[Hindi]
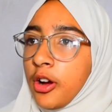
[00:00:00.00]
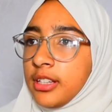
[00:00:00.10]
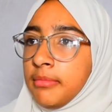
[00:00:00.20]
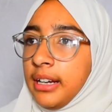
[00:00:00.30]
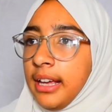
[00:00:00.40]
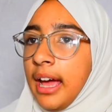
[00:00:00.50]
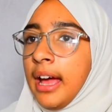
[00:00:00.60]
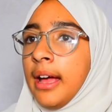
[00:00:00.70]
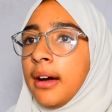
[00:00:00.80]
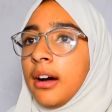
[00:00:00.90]
प्रॉक्सिमिटी
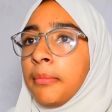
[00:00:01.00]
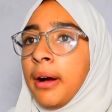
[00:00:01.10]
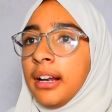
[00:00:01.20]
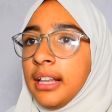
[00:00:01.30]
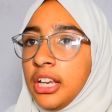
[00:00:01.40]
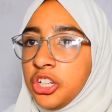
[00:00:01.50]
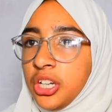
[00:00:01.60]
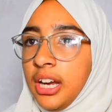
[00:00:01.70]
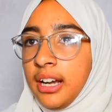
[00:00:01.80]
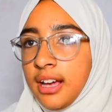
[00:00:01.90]
है बांग्लादेश
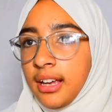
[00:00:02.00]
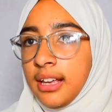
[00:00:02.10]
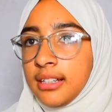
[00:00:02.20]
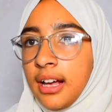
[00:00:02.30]
की इंडिया के